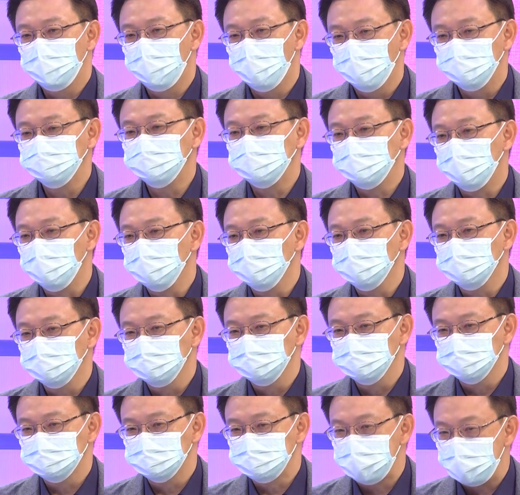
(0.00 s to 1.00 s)
ควรจะต้อ
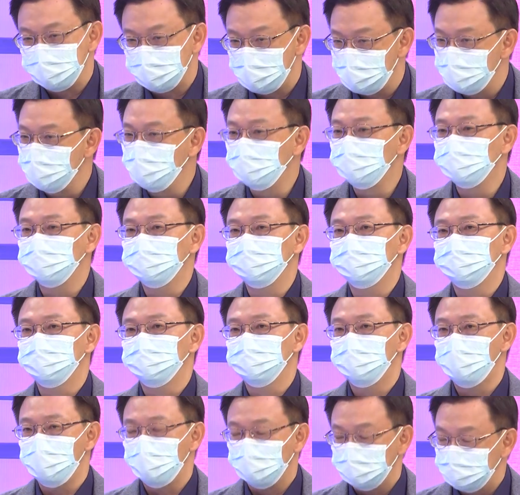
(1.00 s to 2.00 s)
งทราบข้อมู
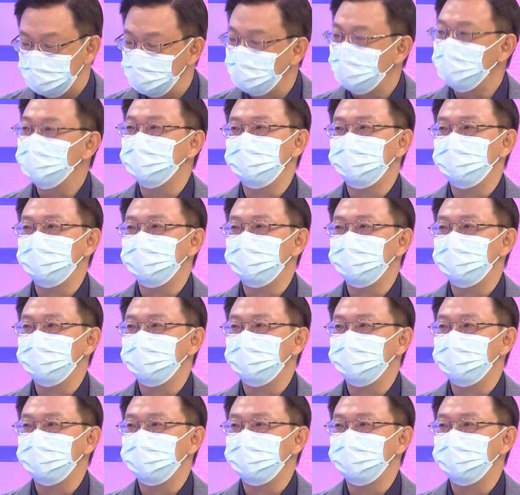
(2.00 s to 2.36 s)
ลพวกนี้ไว้